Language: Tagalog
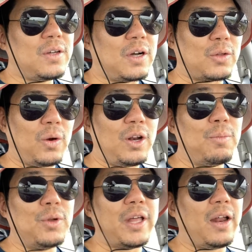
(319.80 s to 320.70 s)
katulad ng
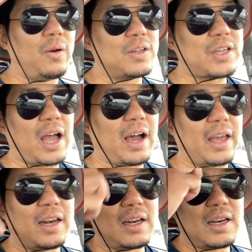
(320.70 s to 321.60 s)
modelo ng sa
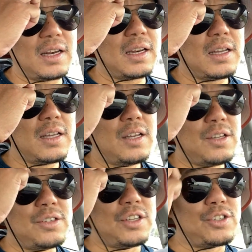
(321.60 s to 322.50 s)
akin
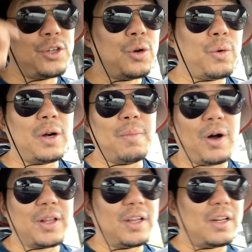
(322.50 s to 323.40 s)
since newer
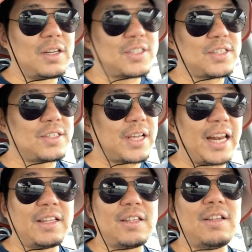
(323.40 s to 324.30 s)
models
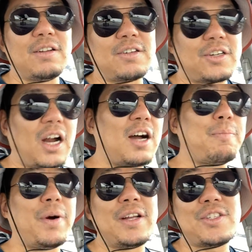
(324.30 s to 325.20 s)
and truck
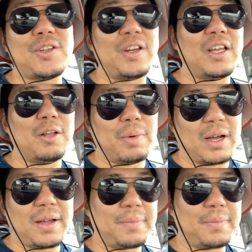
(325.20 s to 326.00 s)
parts yun eh, di ba?